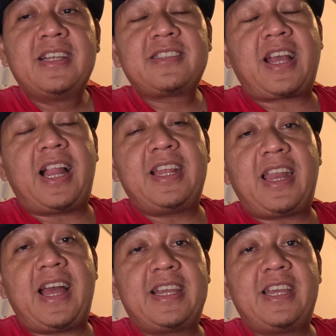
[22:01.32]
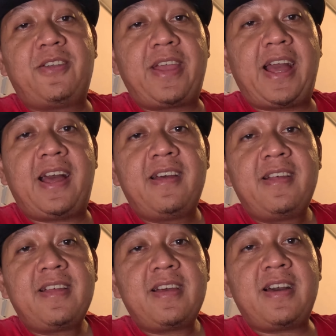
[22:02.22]
sekali iya, lagi lo loh ya
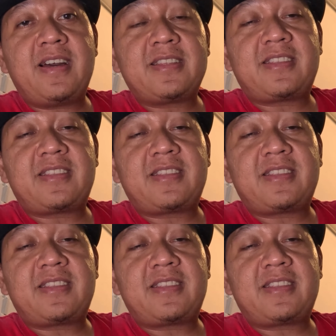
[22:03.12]
uh,